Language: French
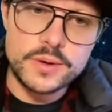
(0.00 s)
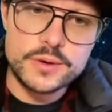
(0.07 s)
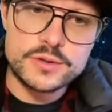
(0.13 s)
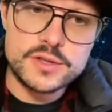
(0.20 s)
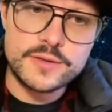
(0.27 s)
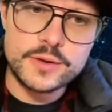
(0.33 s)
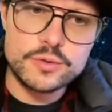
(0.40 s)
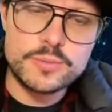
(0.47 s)
Euh,
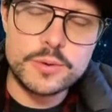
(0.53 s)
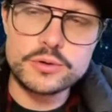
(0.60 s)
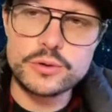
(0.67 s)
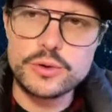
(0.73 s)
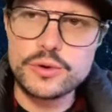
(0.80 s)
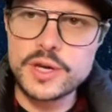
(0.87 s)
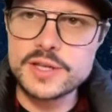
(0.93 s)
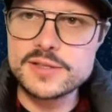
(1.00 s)
ça va nous
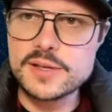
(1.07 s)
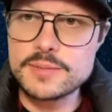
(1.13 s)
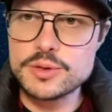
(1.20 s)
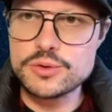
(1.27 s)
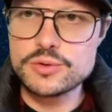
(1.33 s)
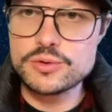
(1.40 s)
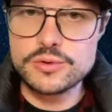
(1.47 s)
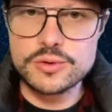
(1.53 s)
prendre 4-5
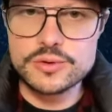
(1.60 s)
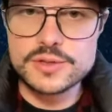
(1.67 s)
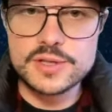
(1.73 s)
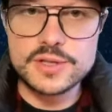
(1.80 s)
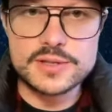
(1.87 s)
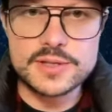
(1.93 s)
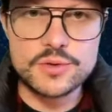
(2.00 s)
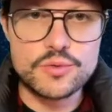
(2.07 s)
minutes. Euh,
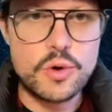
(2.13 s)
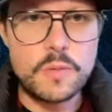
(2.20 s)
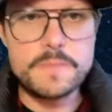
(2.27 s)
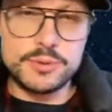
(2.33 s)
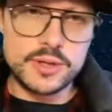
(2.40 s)
c'est assez court.